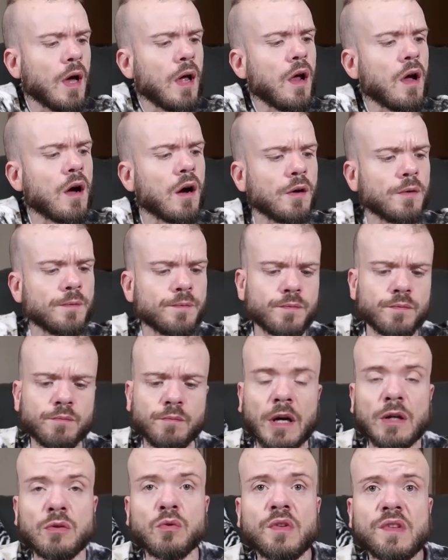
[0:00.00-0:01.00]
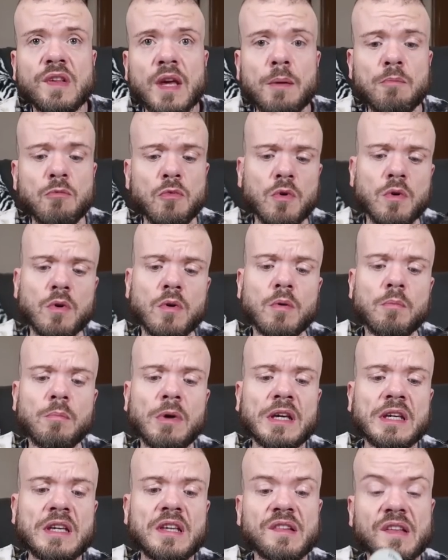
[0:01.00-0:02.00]
Alors, bah deuxième euh,
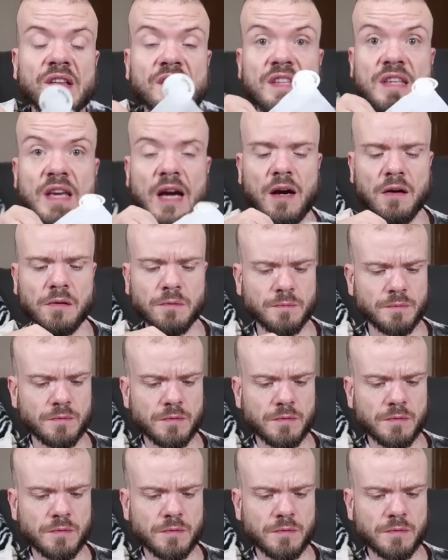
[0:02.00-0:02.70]
Mac Quesadilla.